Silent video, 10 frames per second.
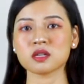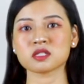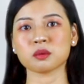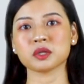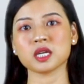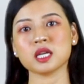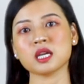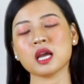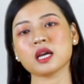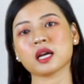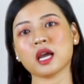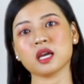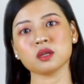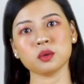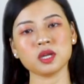trong khi kẻ
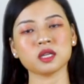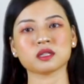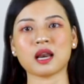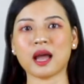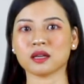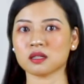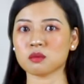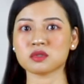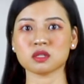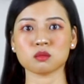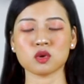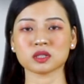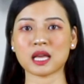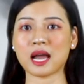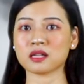đối địch lại không chịu buông
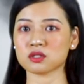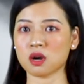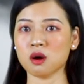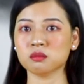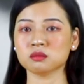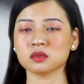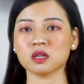tha cho ông.